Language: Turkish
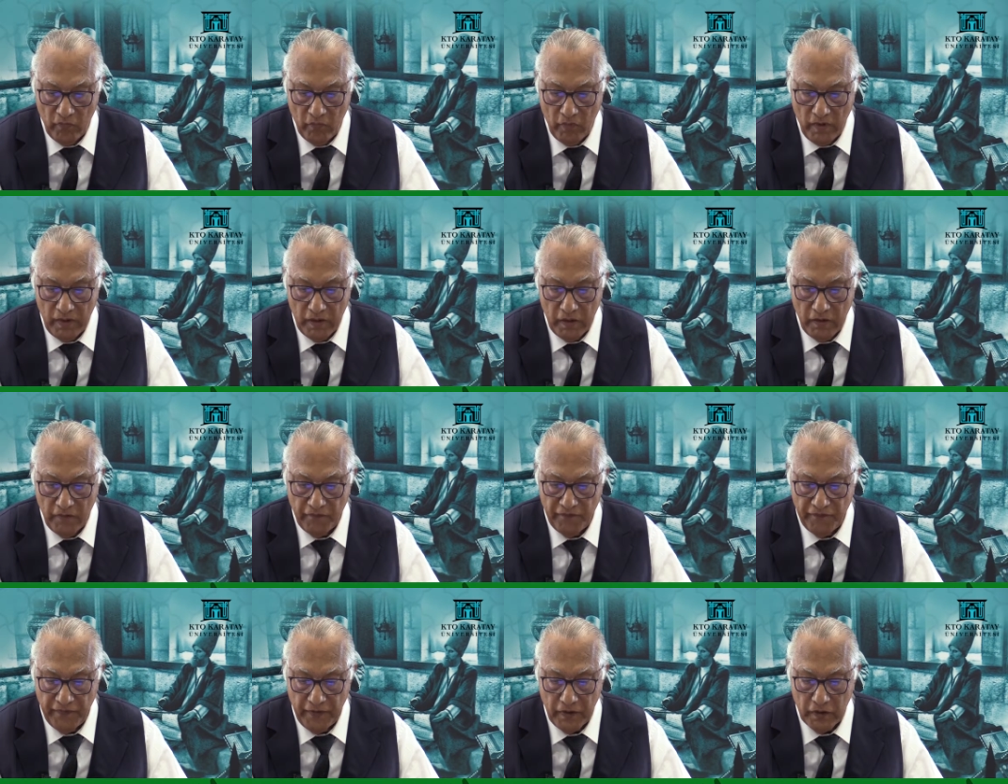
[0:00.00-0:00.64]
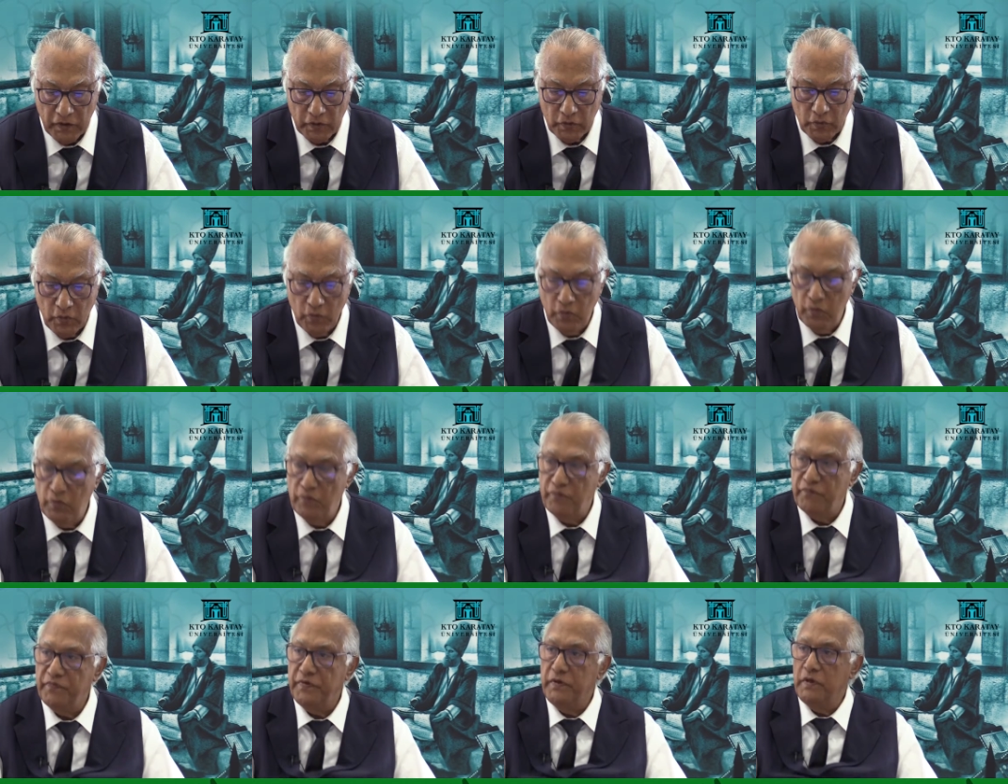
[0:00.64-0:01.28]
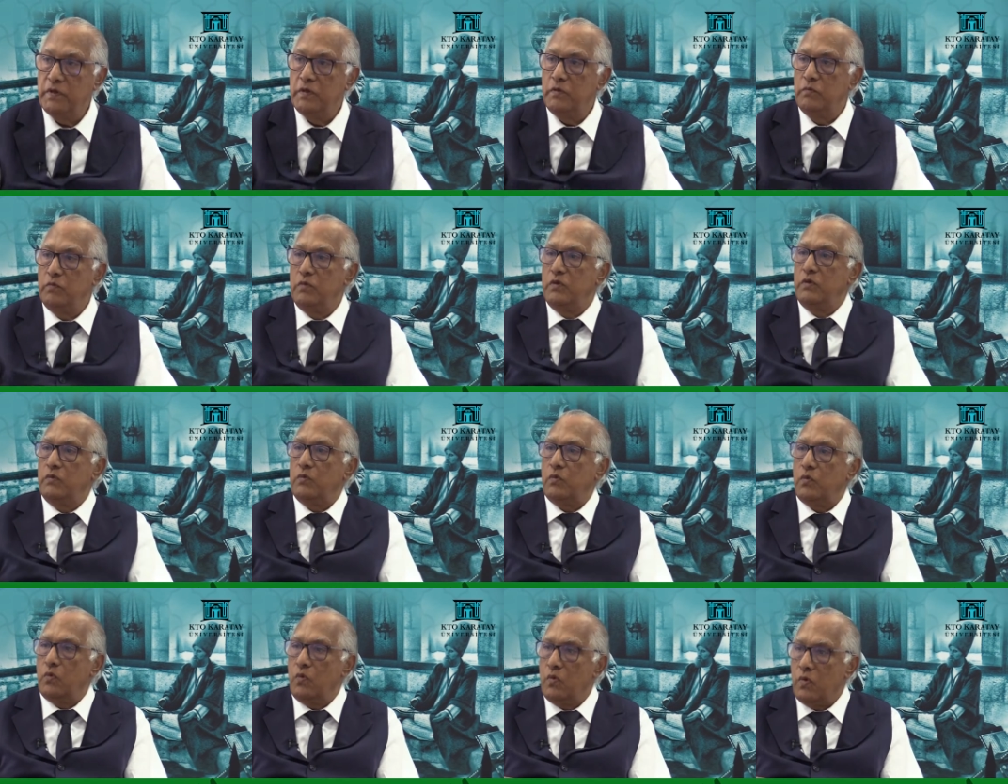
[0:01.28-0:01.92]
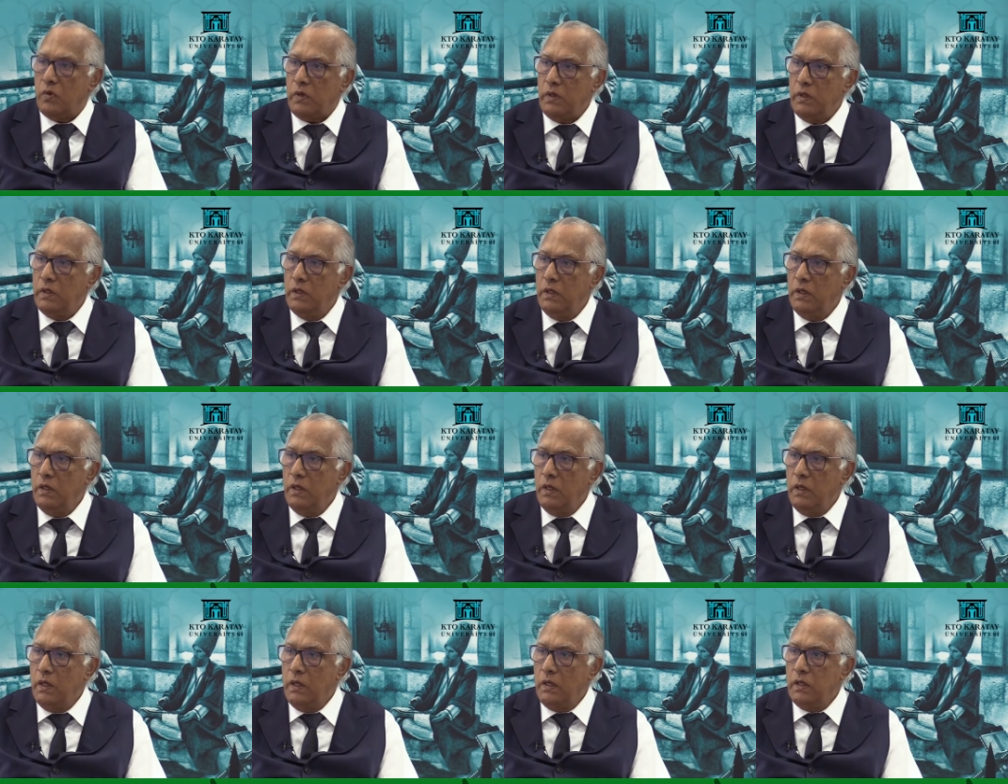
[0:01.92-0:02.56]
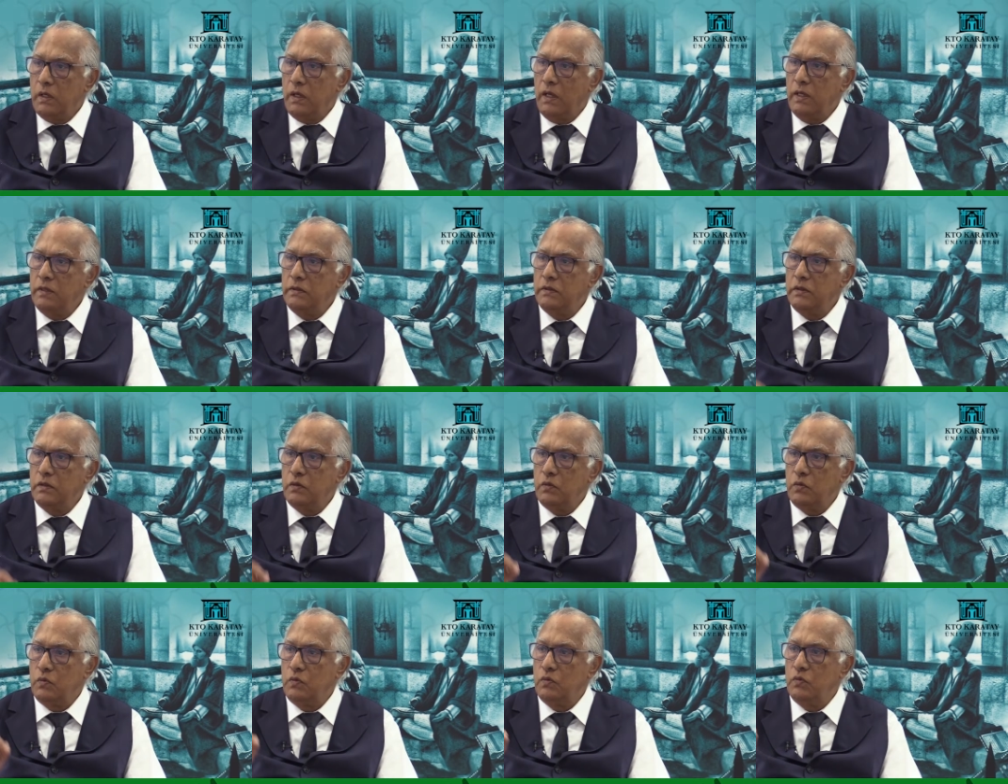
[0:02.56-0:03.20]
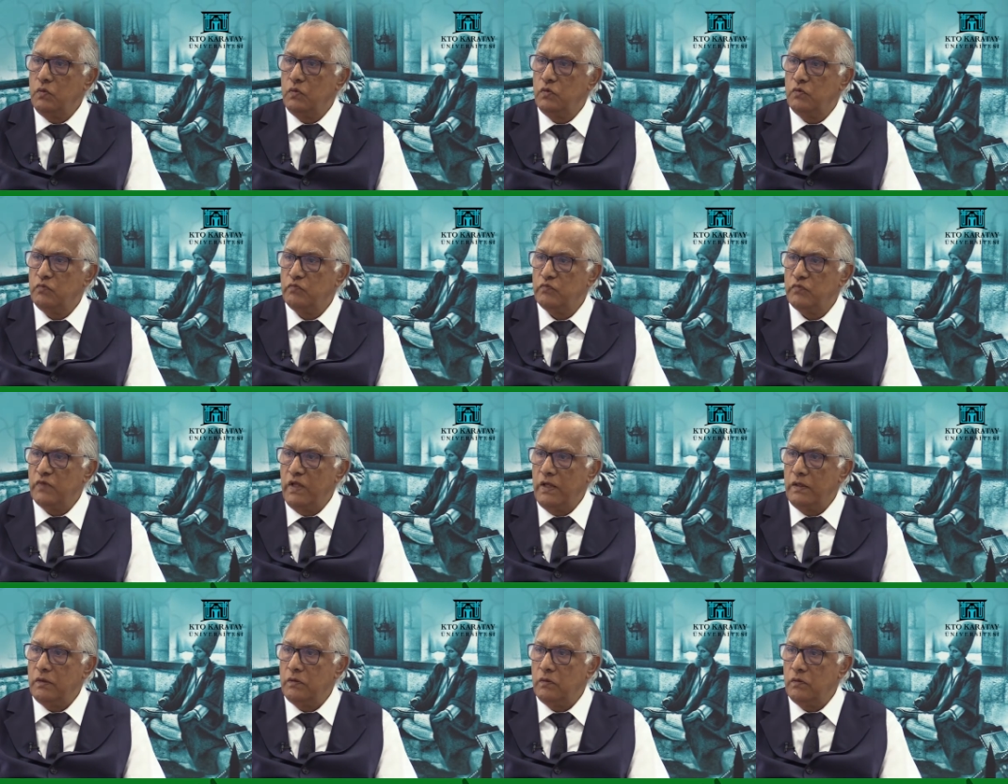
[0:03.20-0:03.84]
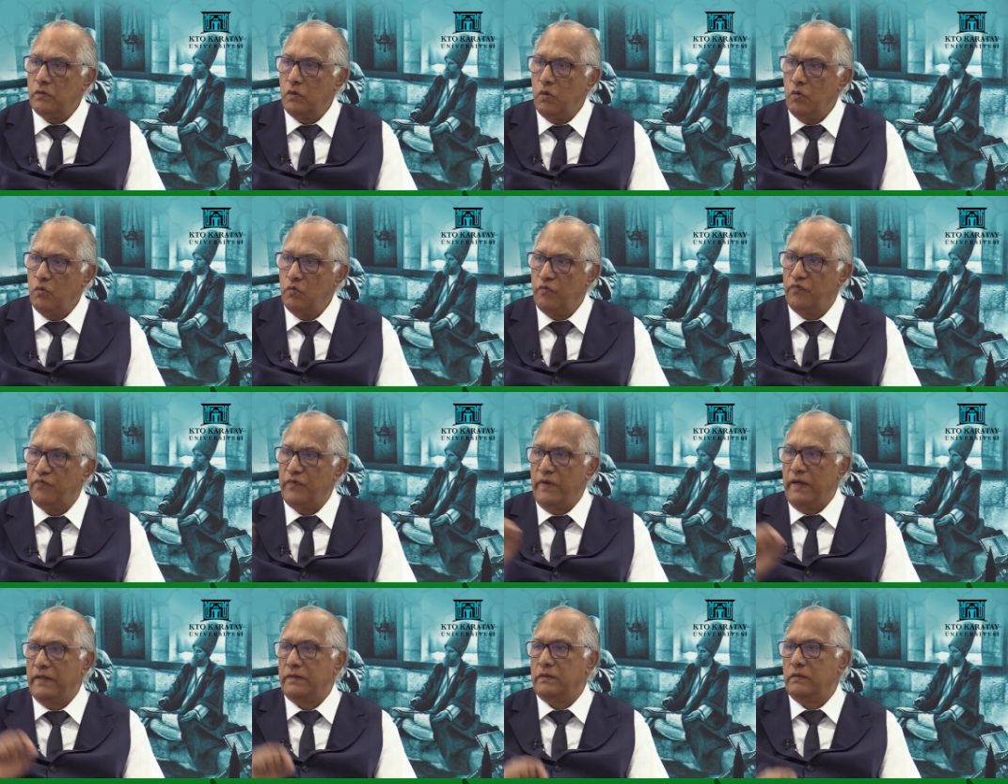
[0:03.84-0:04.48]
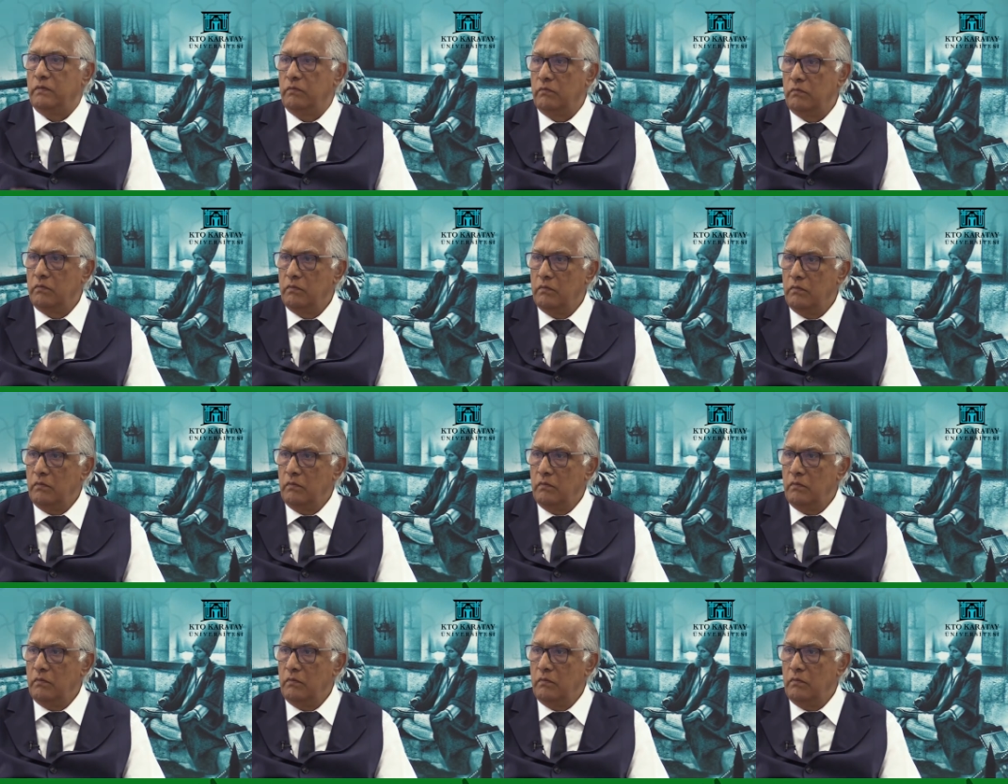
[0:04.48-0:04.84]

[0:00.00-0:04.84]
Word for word: ve nefahtuhu fihi min ruhi kendi ruhumdan ona ufledim.